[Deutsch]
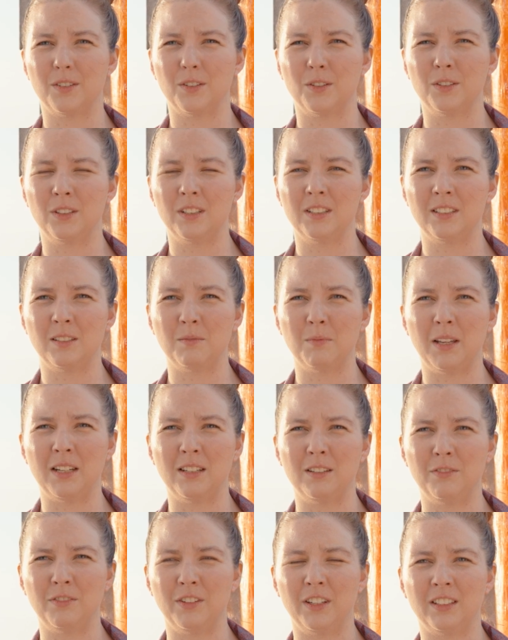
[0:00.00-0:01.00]
und ist im
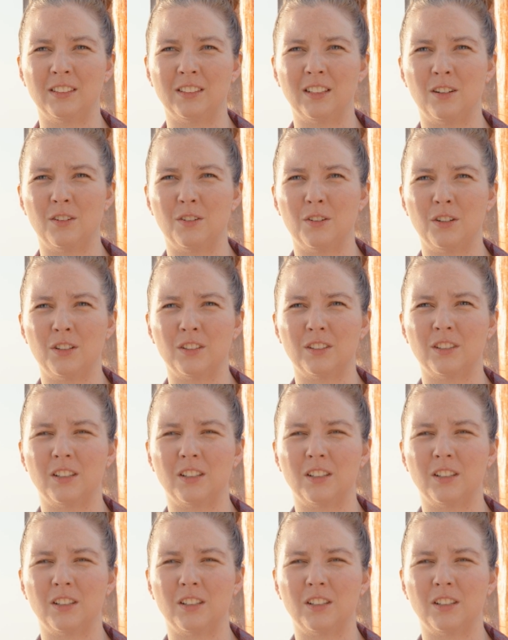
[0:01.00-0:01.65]
Endeffekt auch